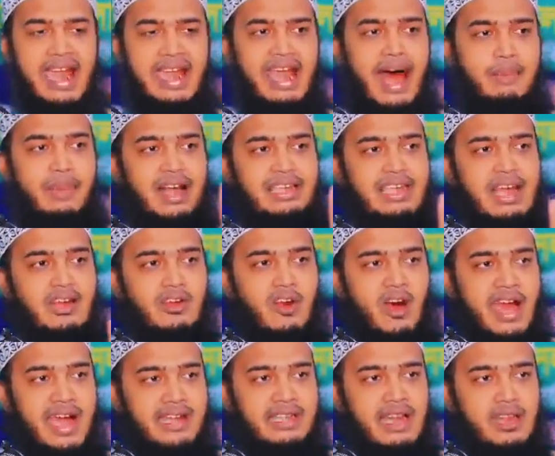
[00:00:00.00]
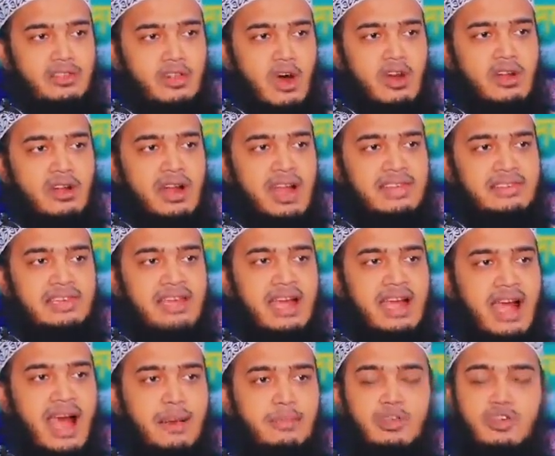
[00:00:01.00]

এই নামাজের কয়েকটা ধরন আছে